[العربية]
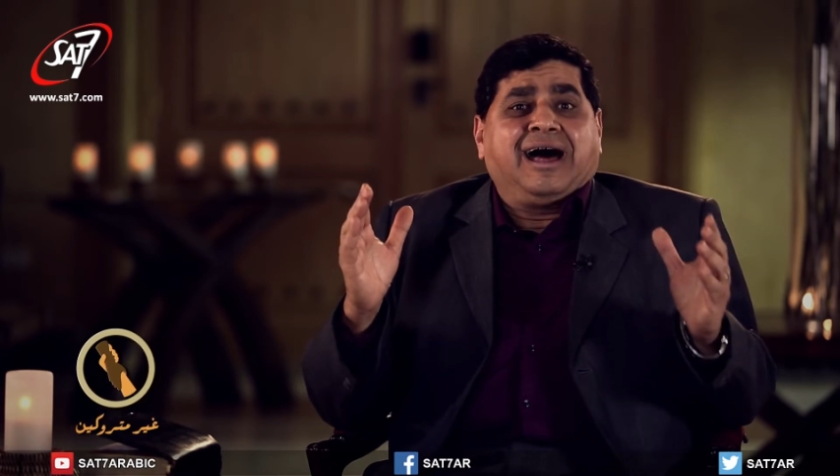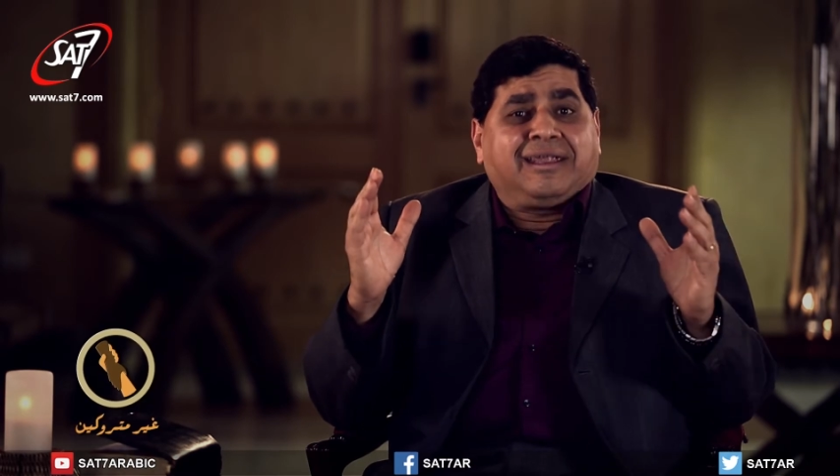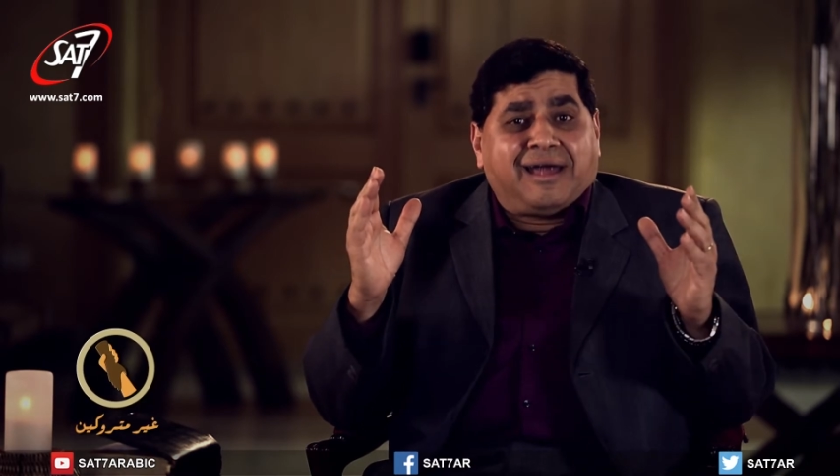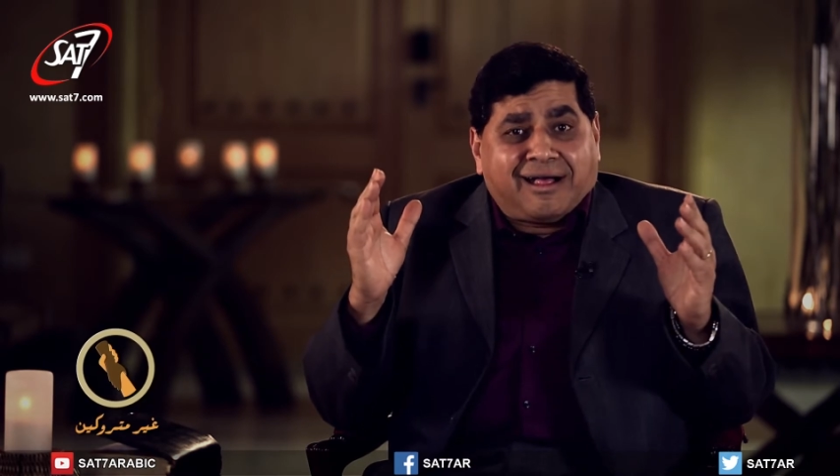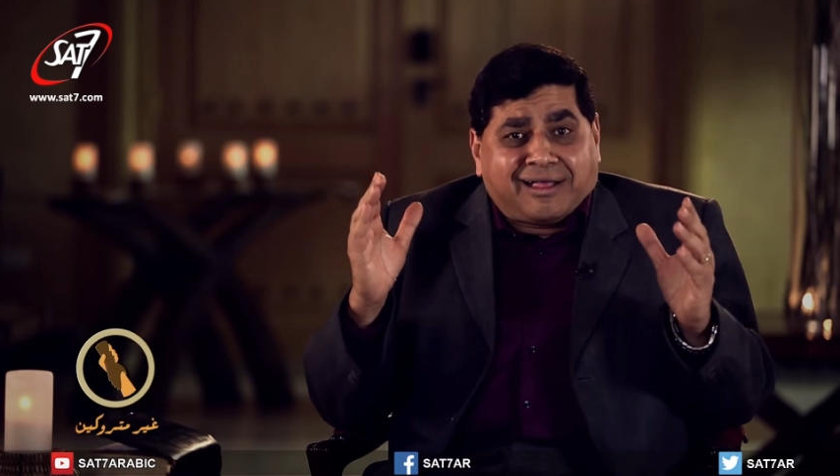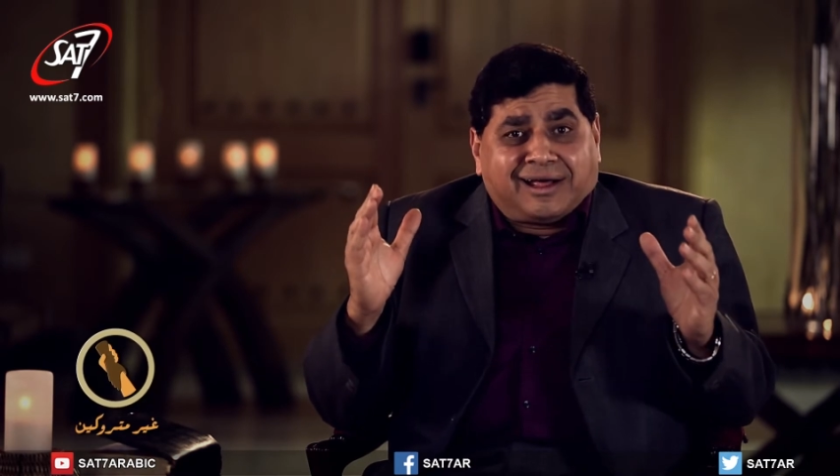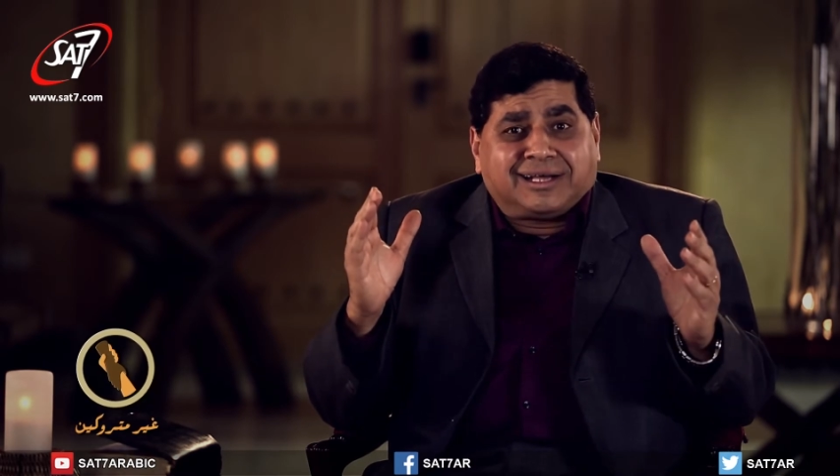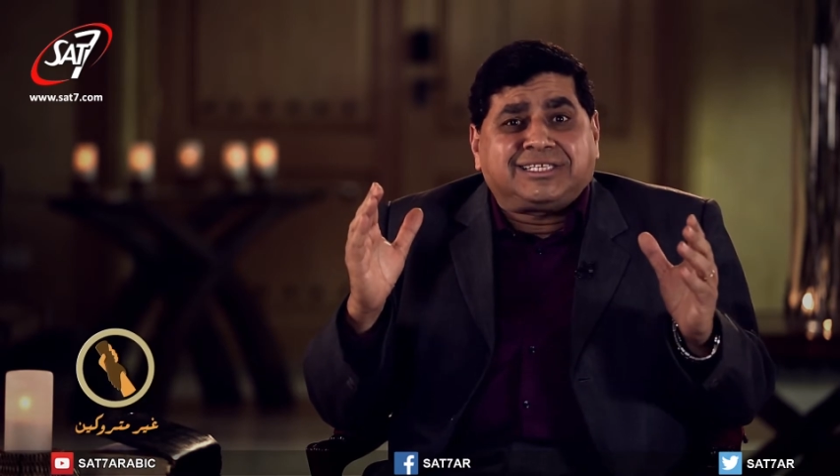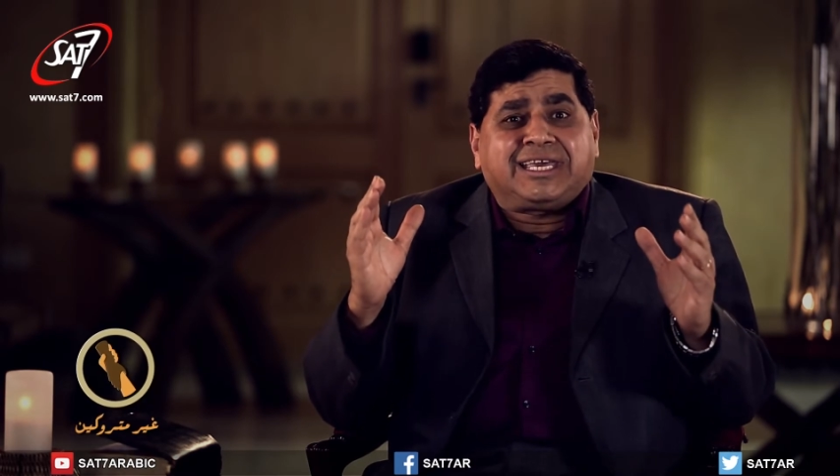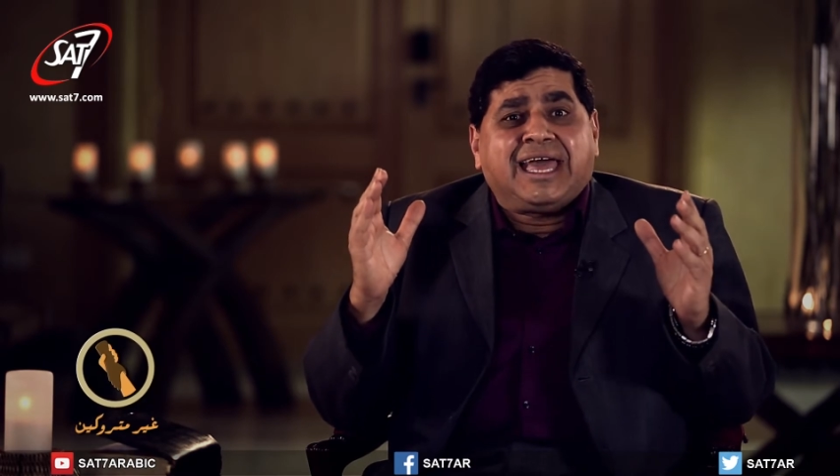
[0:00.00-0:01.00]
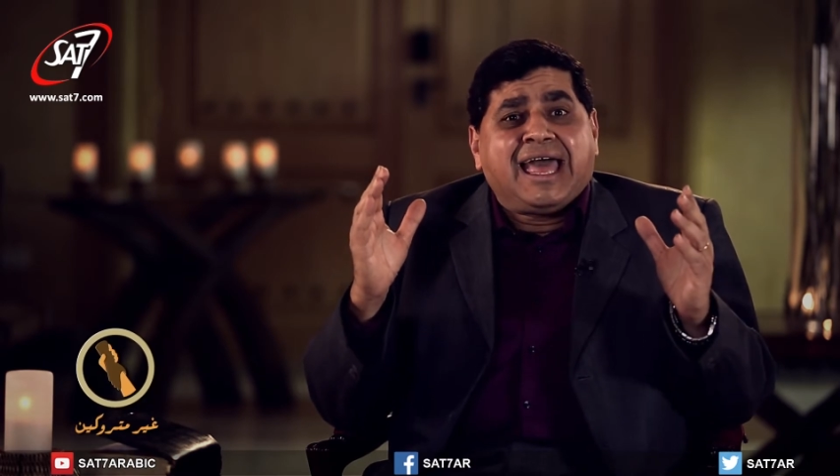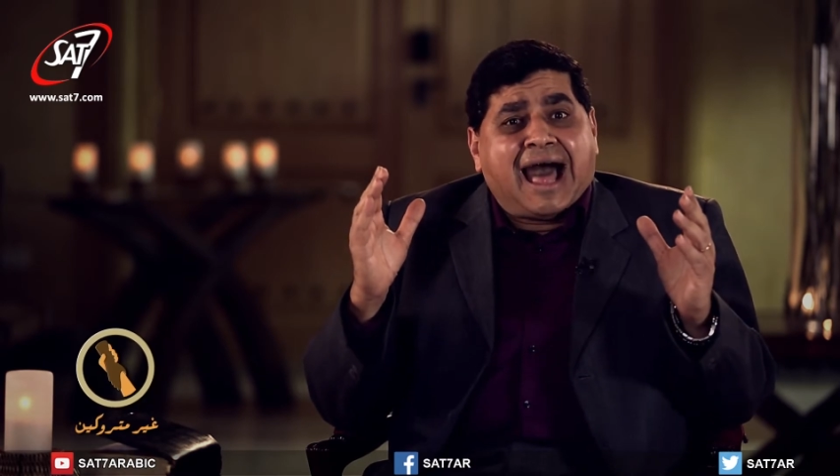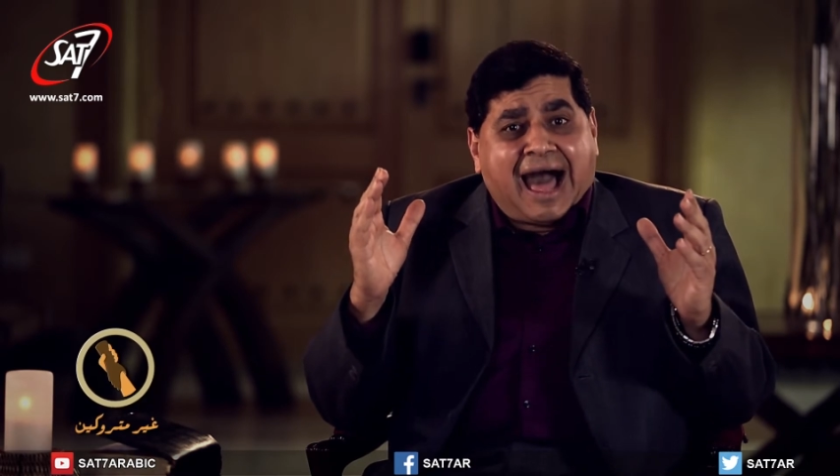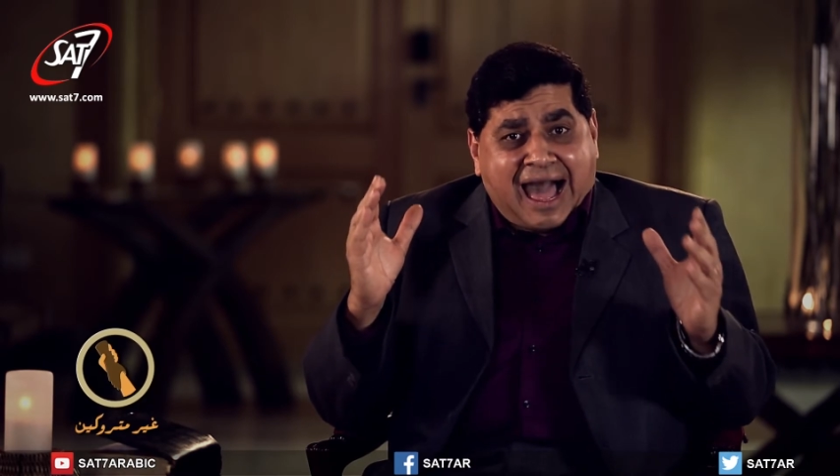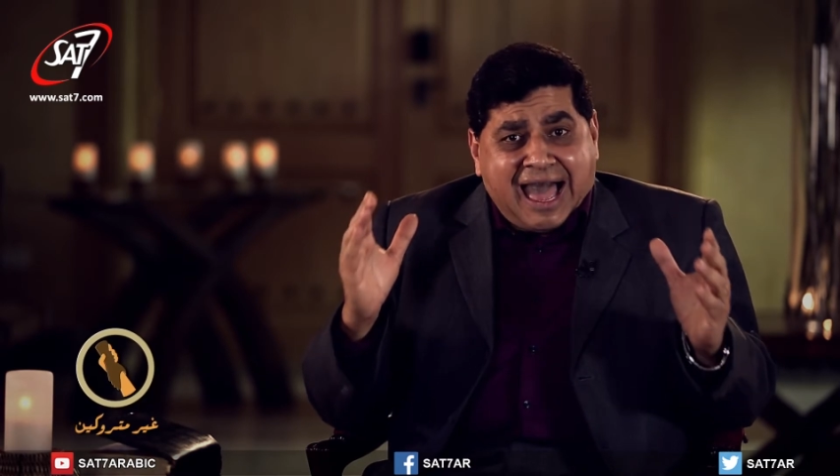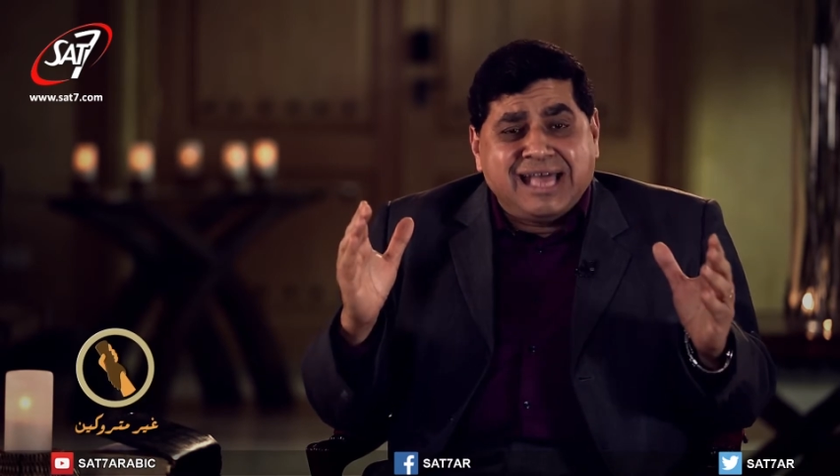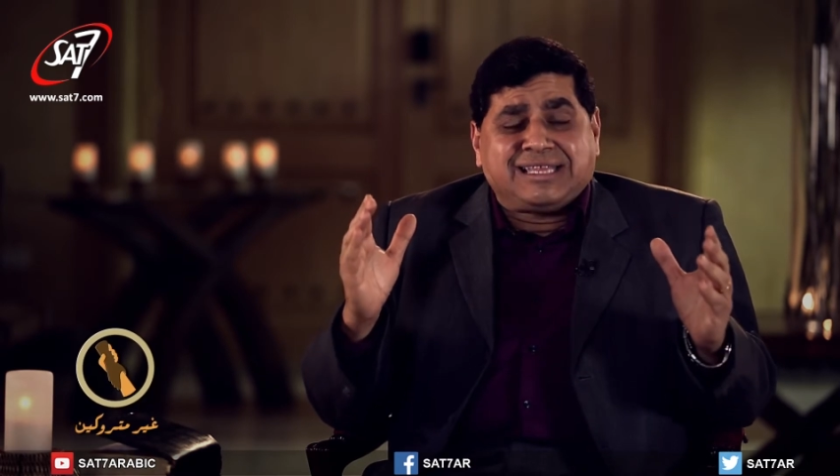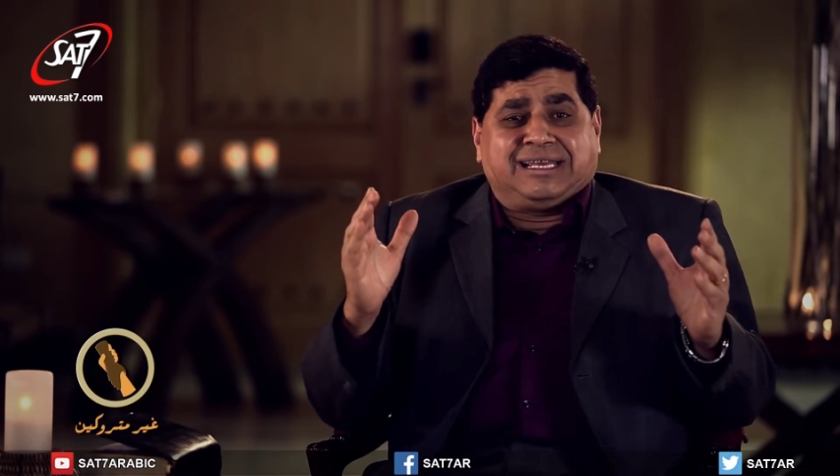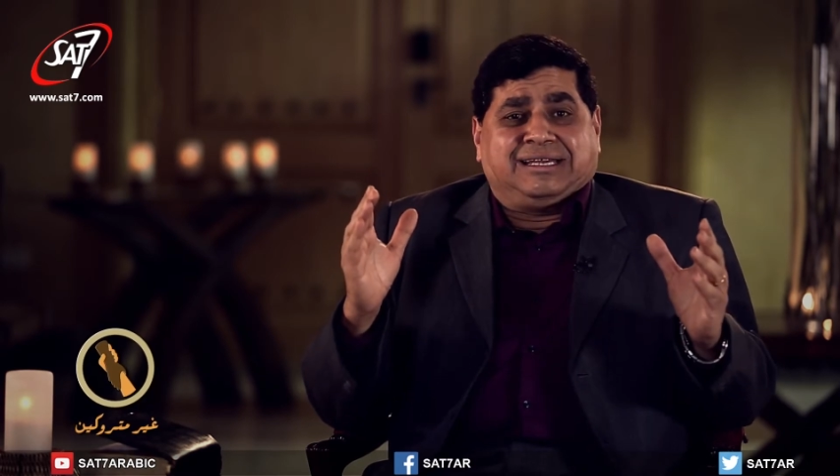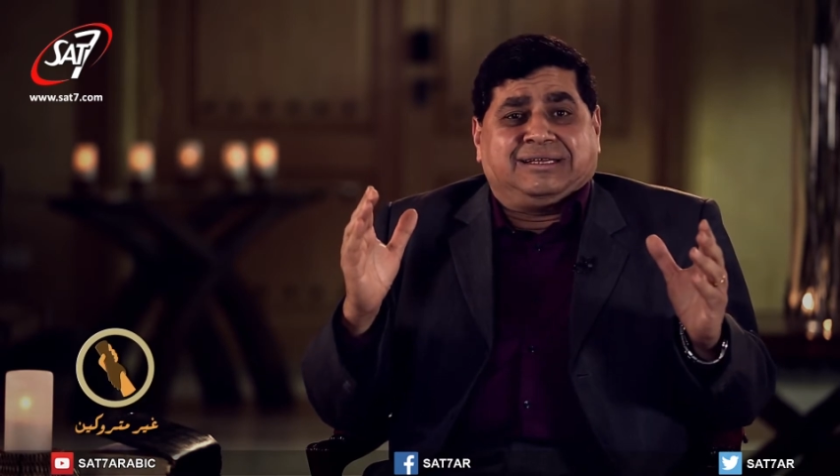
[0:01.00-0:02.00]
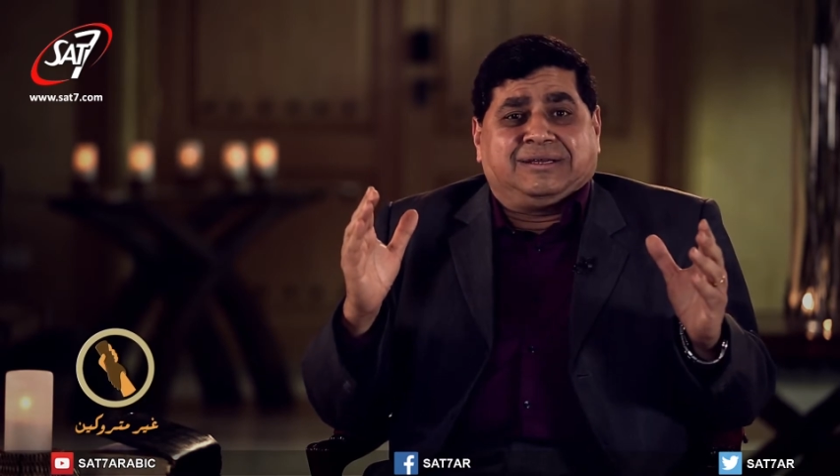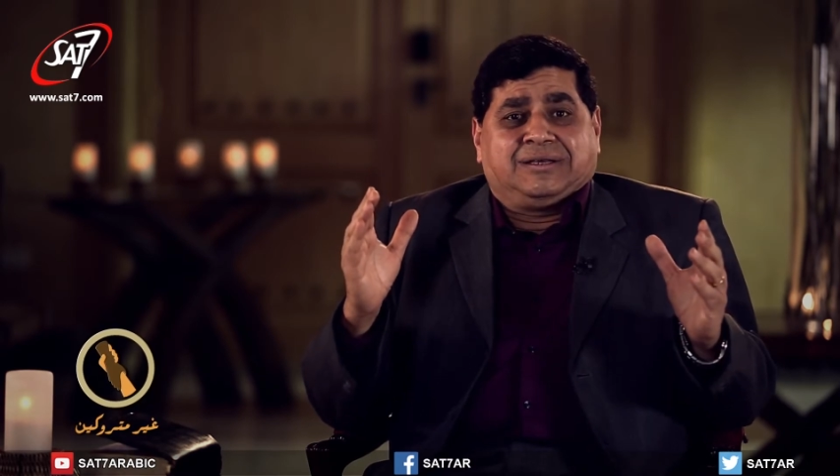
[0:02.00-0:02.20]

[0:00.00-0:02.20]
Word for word: الله قاضي عادل